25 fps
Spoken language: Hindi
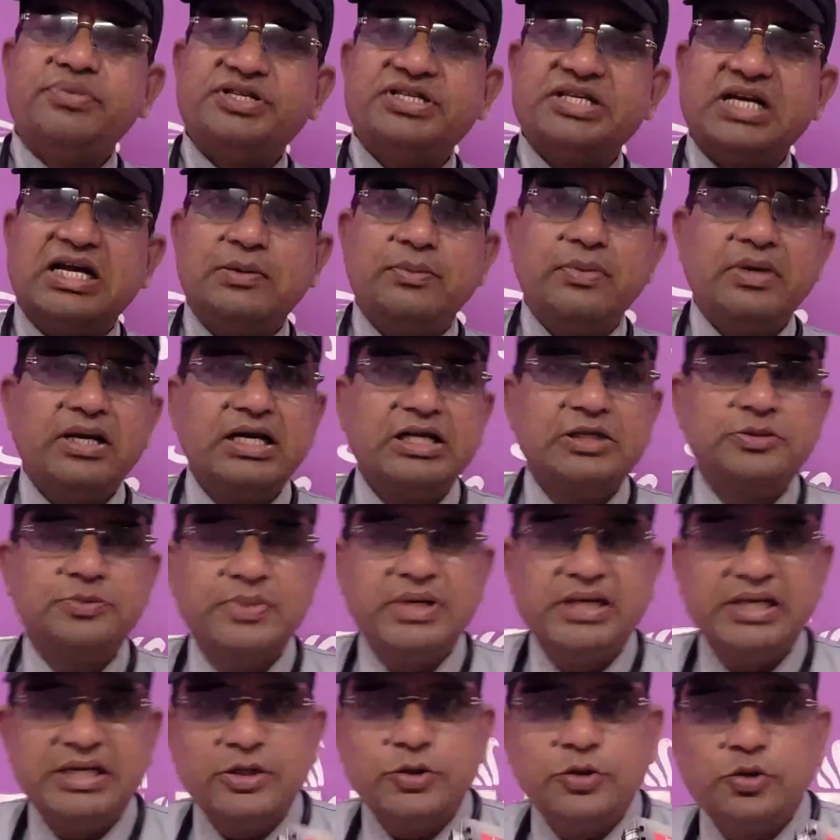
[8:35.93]
पचानवे गज
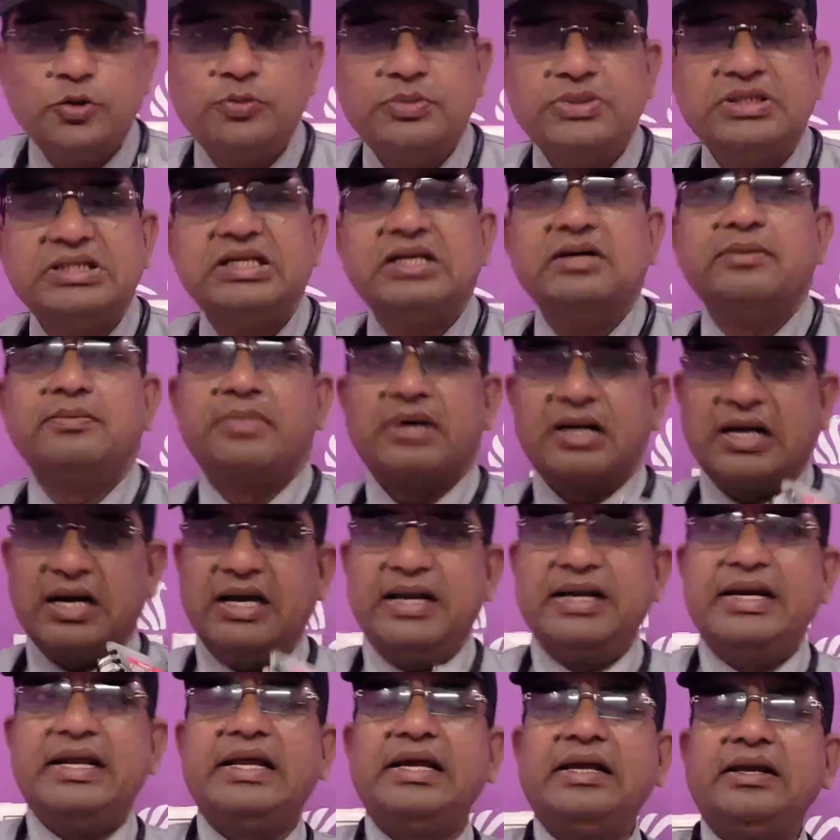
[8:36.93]
में ये दो मंजिला
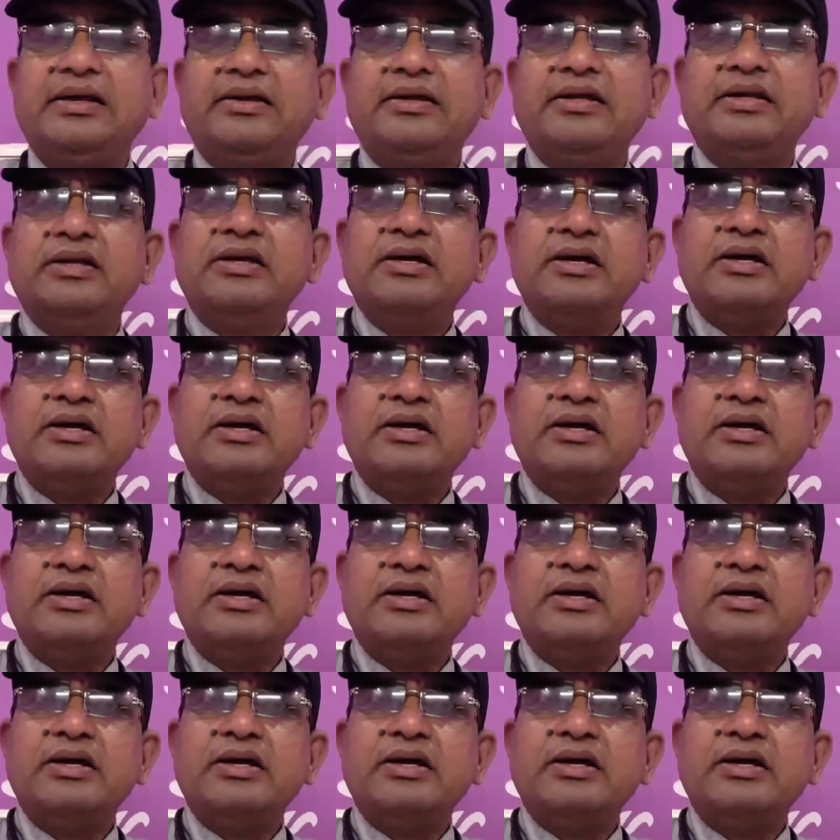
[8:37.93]
मकान है